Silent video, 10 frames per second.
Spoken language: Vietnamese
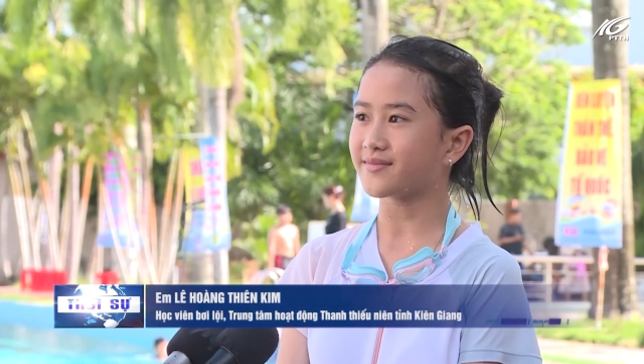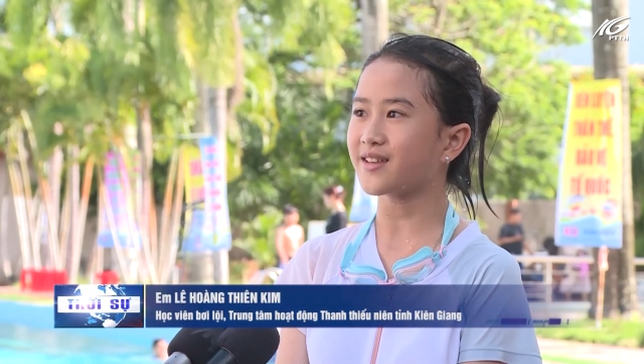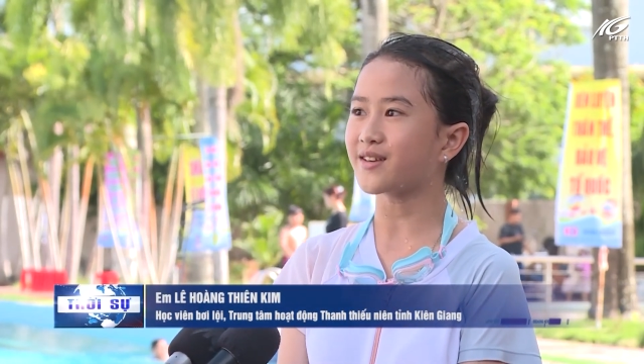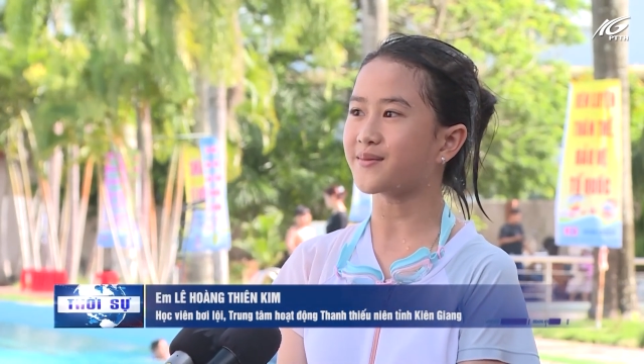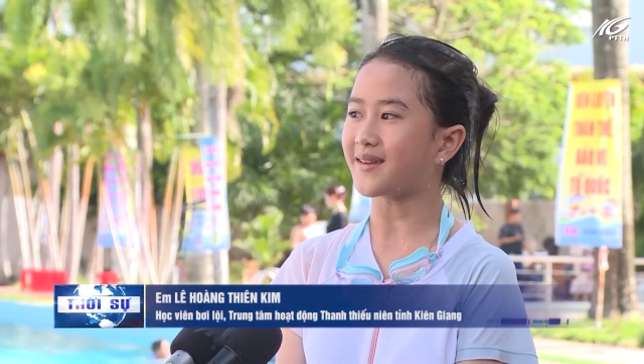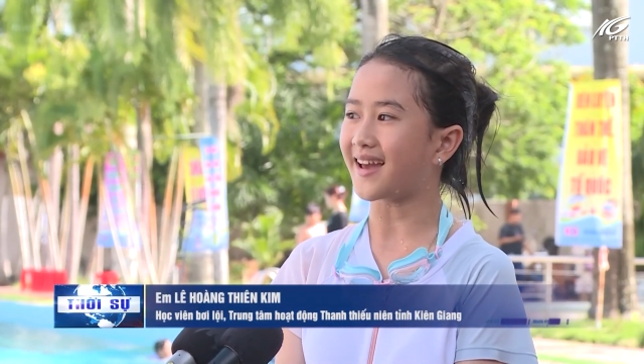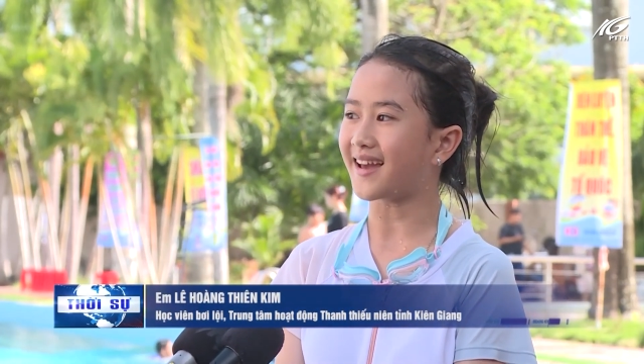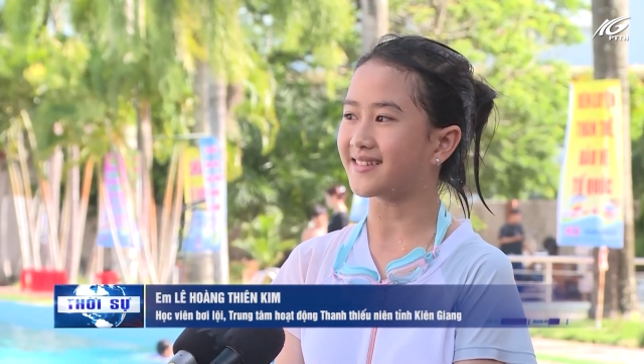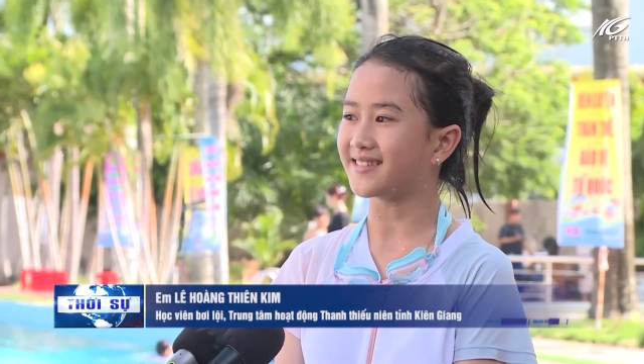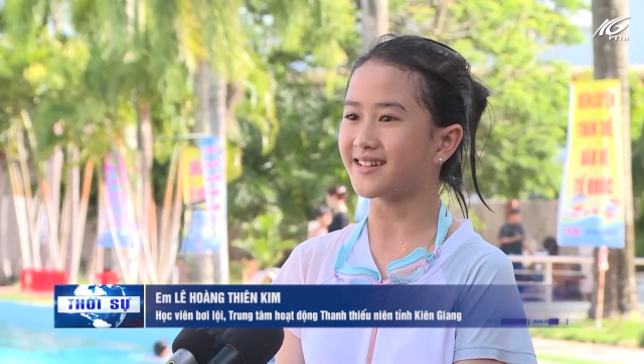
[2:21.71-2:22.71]
Nói chung
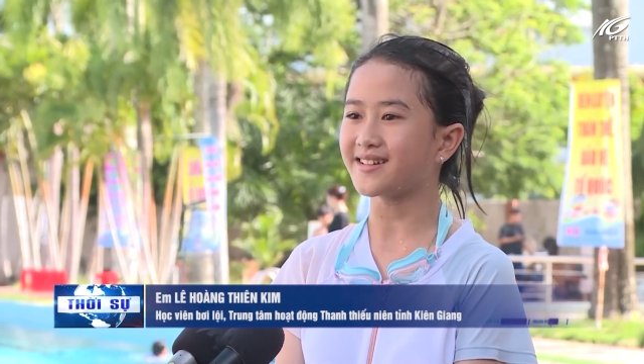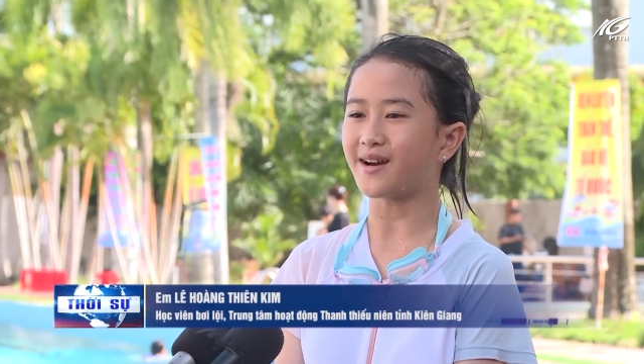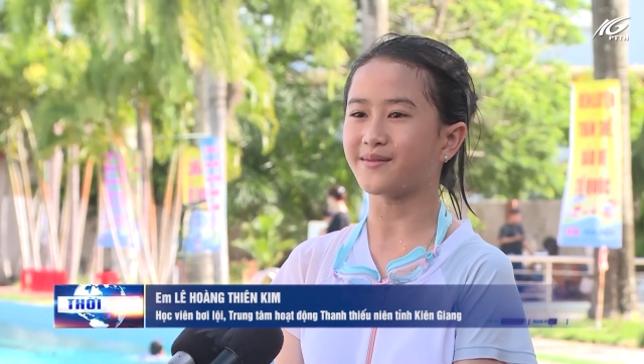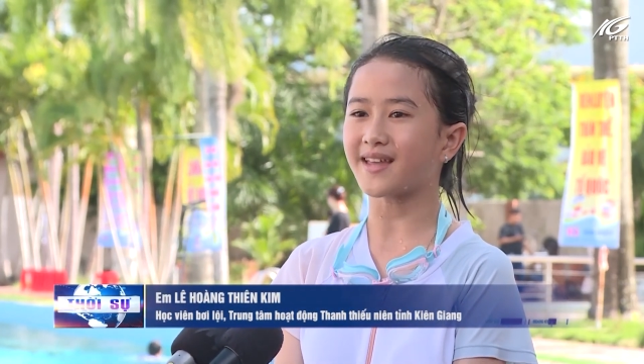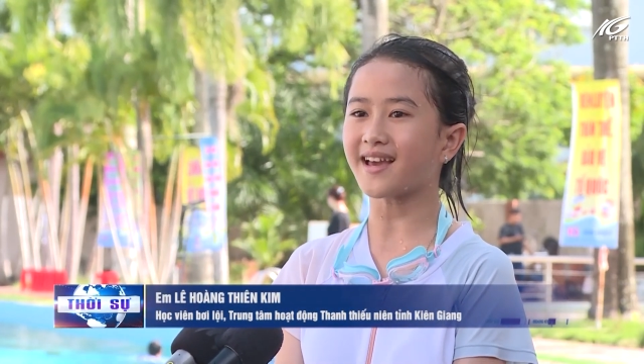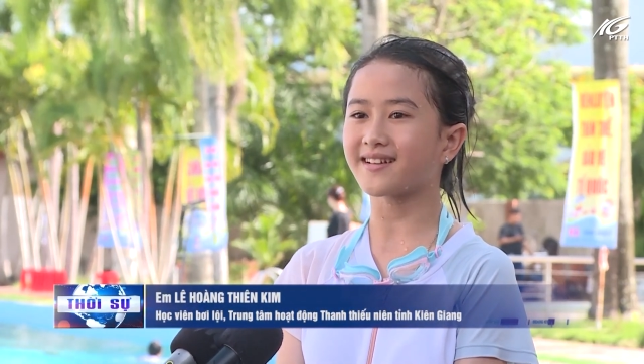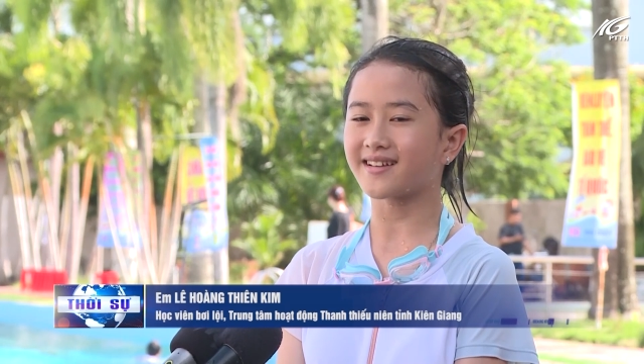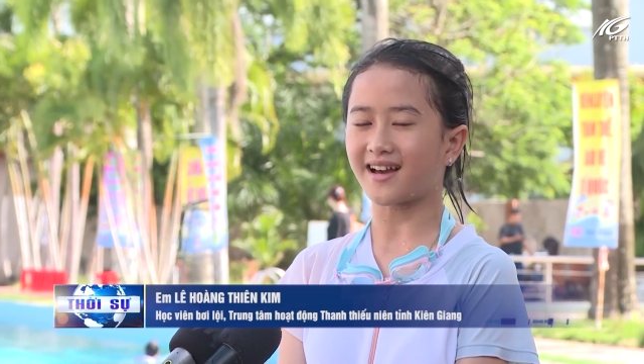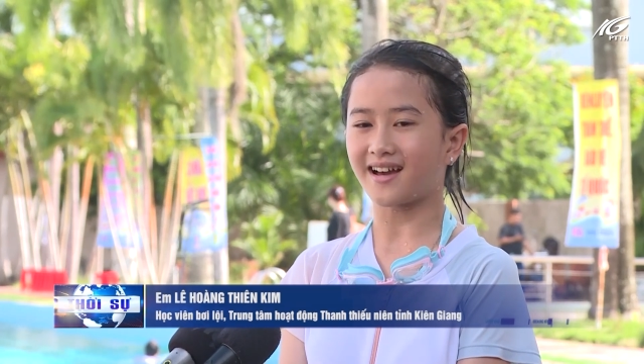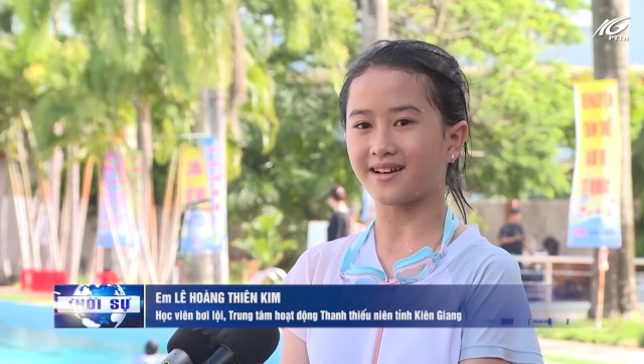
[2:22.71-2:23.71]
là những động tác
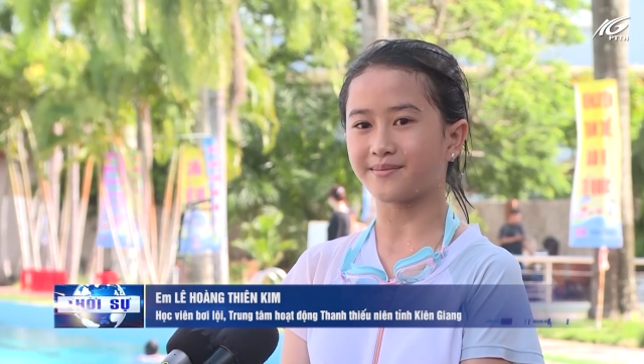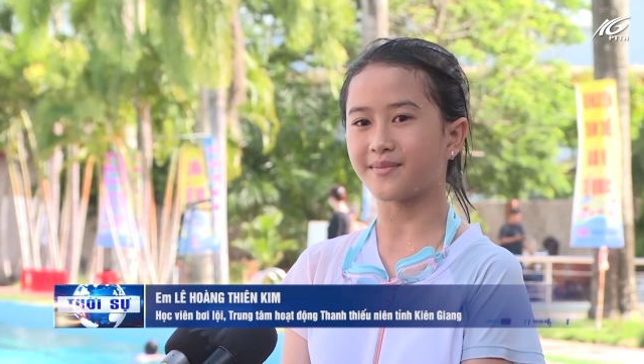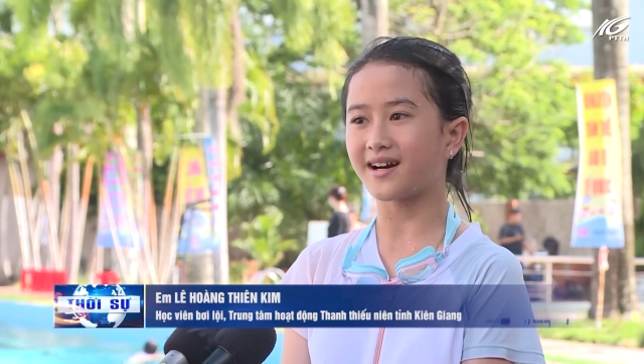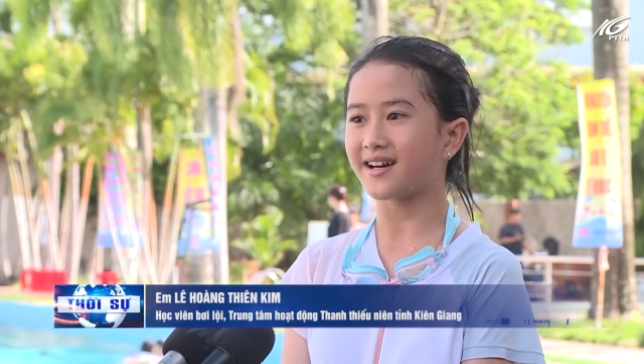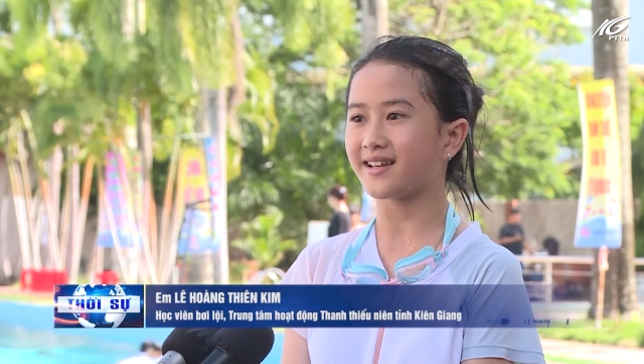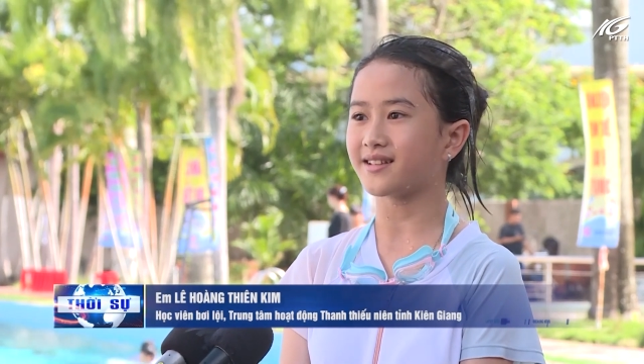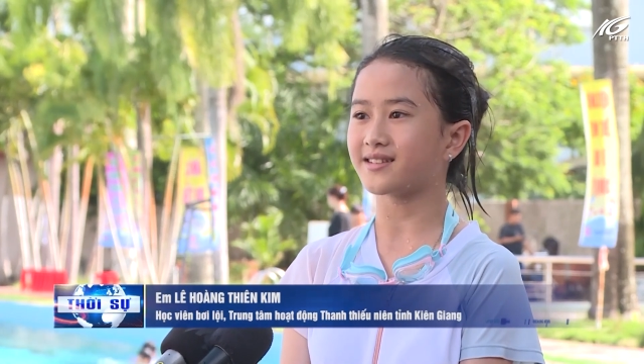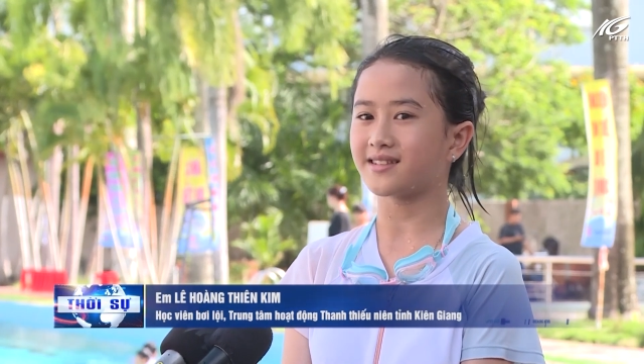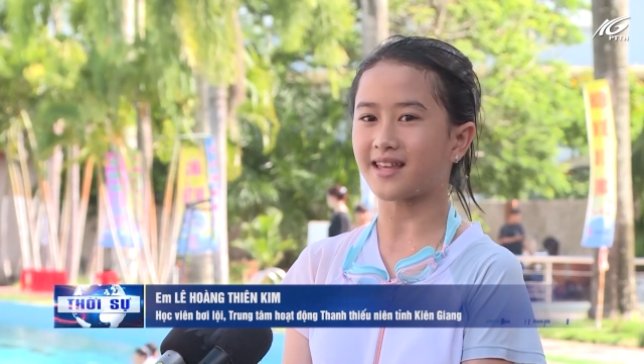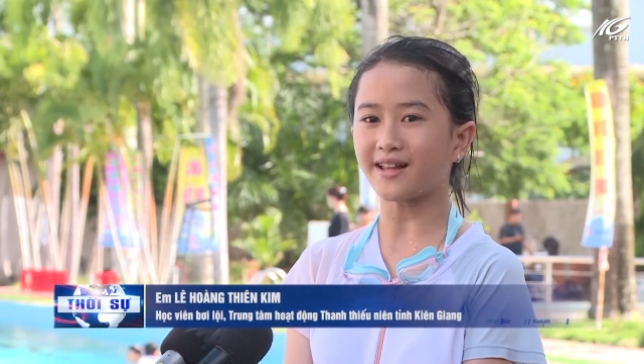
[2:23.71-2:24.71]
bơi
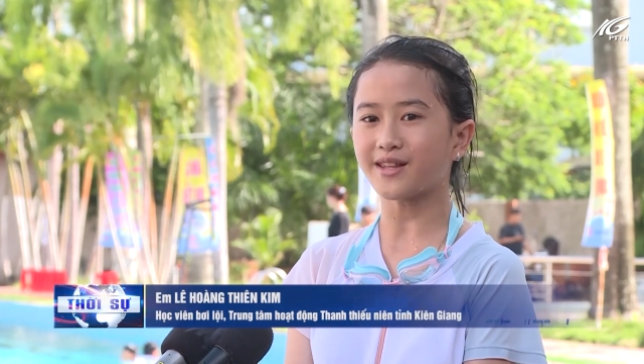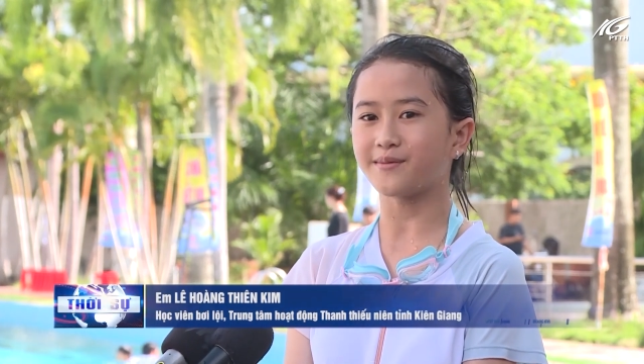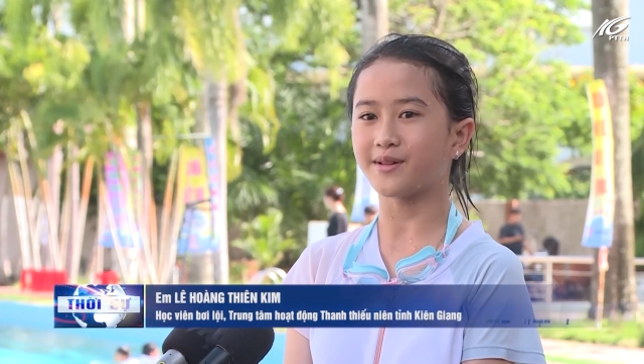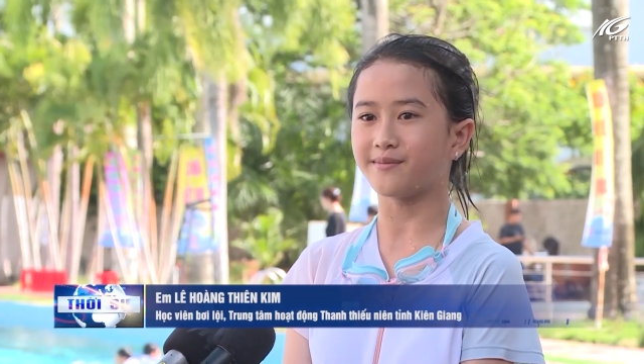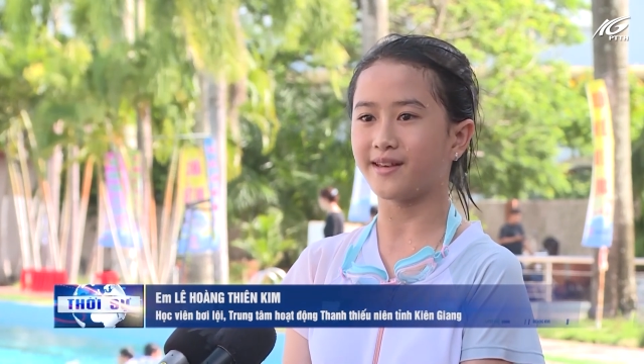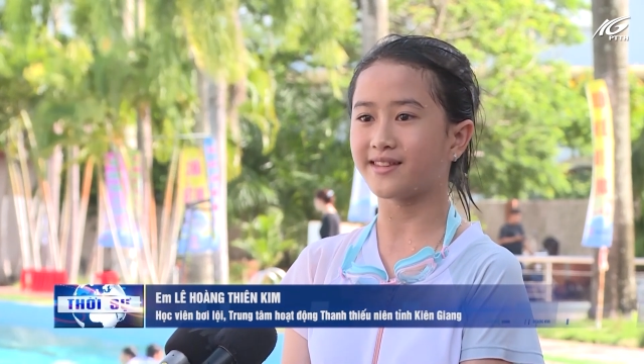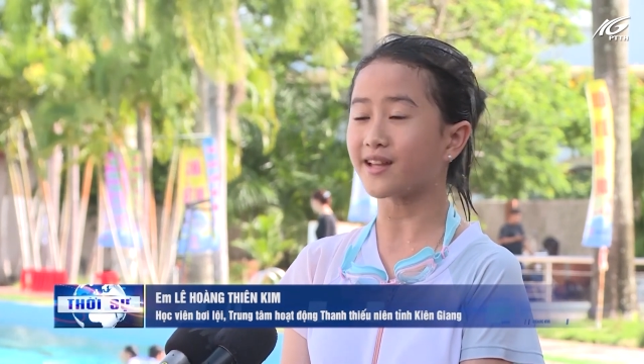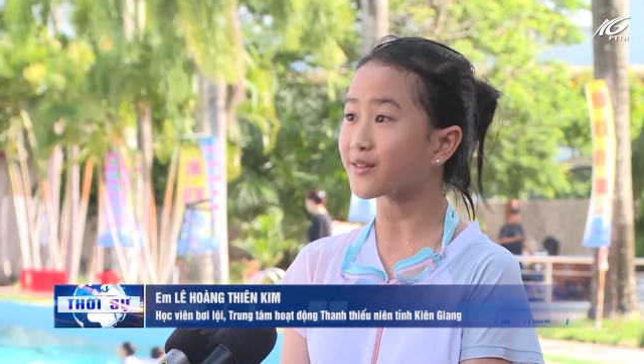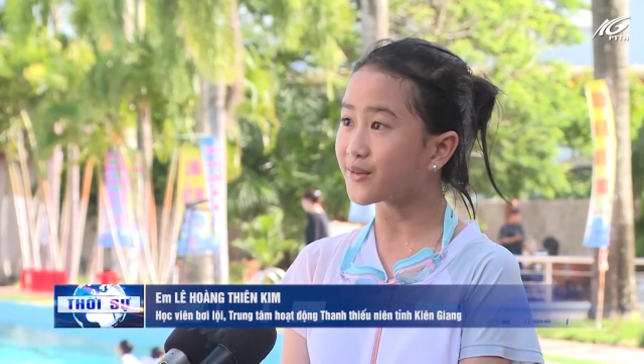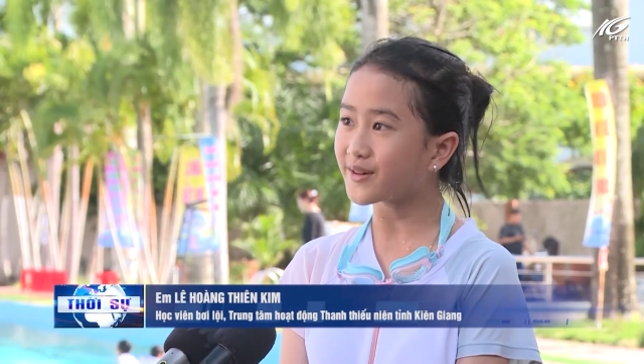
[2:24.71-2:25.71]
tránh cho mình bị
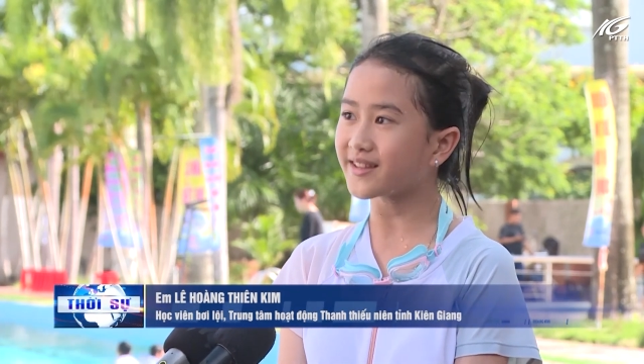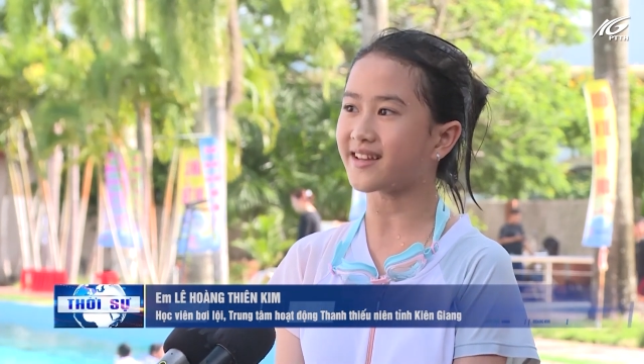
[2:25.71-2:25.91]
chết đuối,